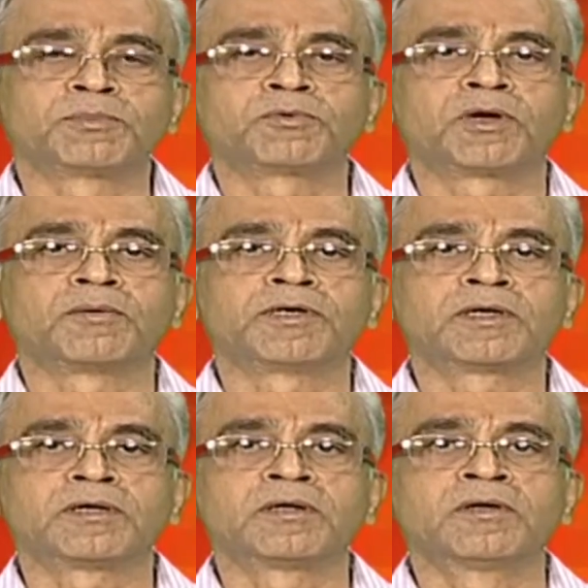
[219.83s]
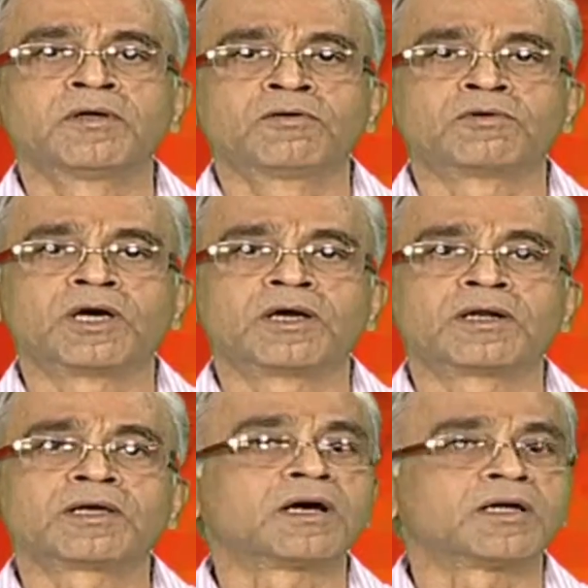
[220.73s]
చెప్పుకున్నామంటే
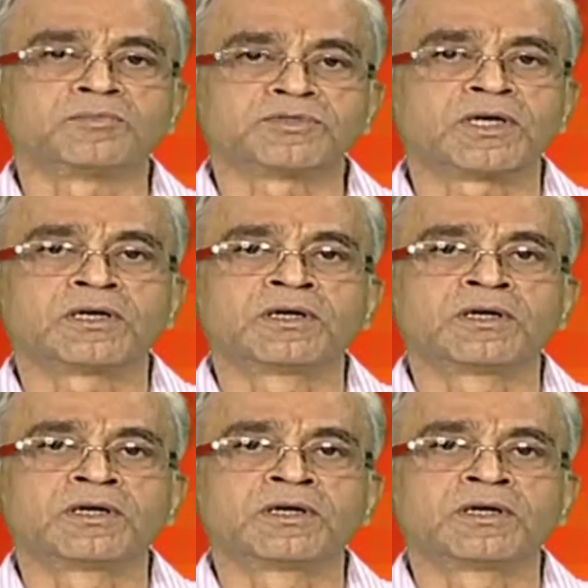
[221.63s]
ఉదాహరణకి అహింస